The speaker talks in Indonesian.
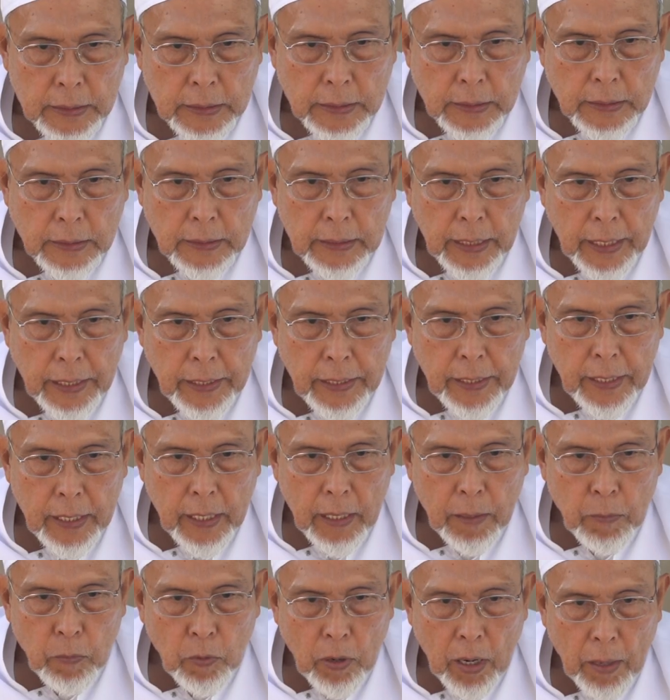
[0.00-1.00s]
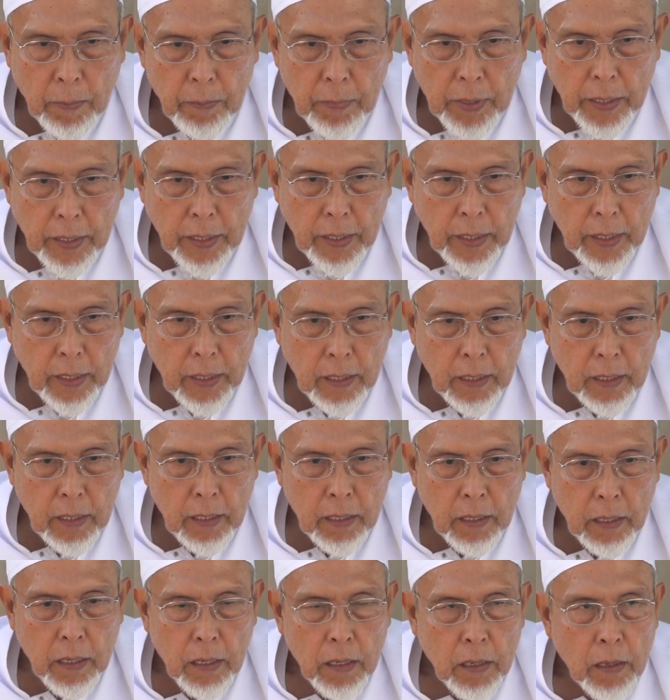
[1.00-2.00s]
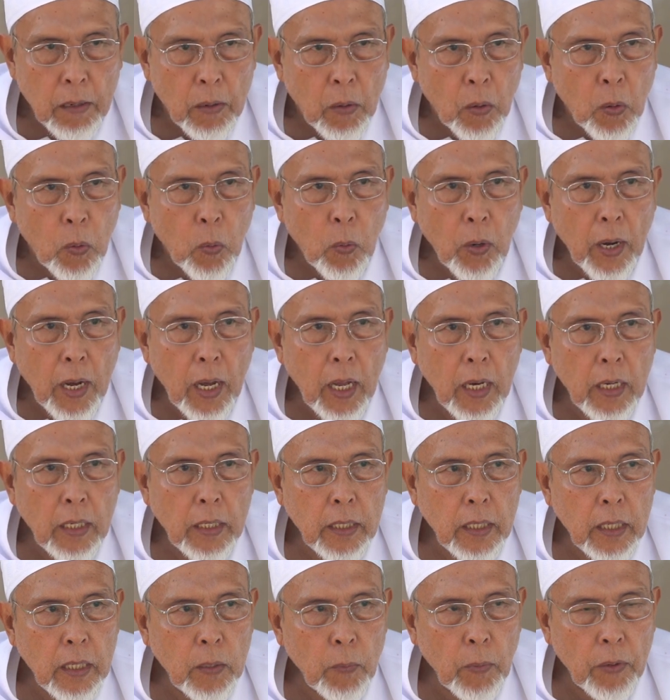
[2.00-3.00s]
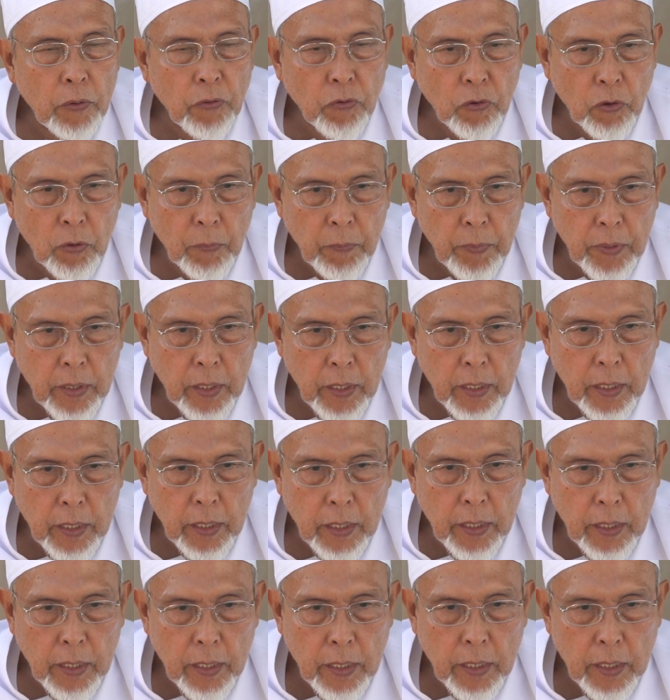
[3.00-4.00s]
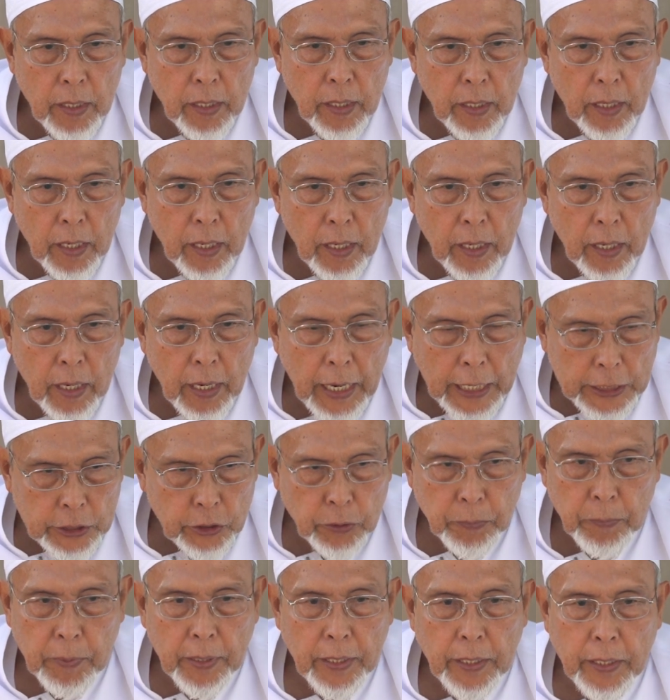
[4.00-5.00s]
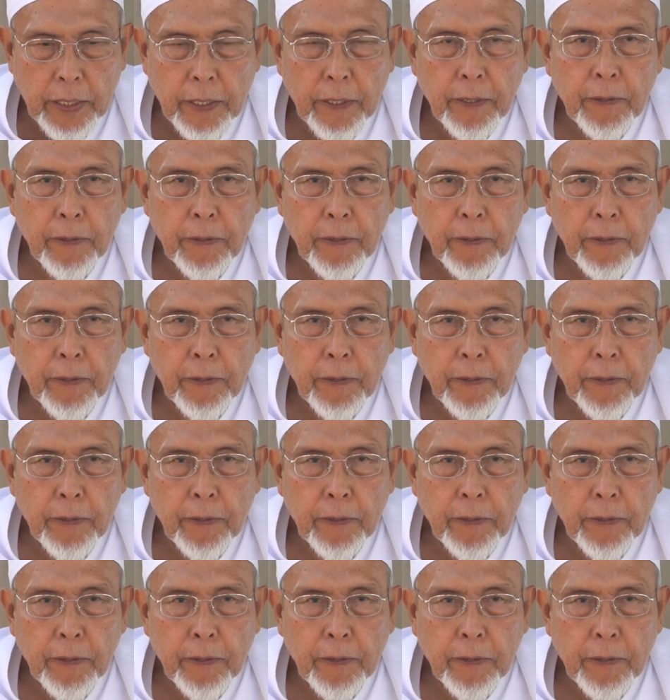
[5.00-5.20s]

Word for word: Sayyidina Muhammadin wa alihi wa sahbihi ajmain.